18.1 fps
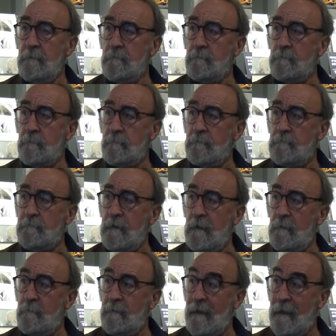çok
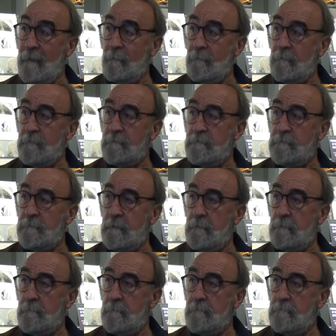güzel bir yer burası
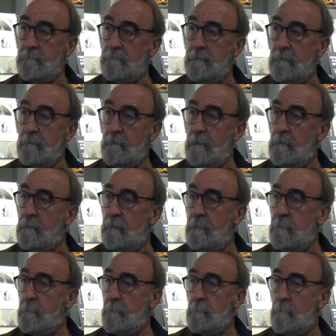da. O yüzden
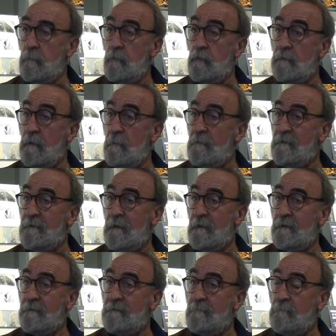hani burada
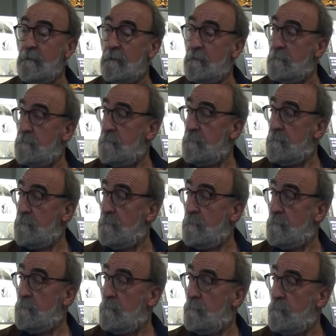mesela resimlerin
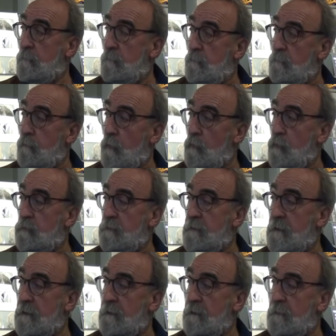e,
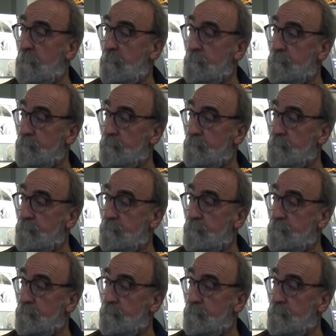boyutları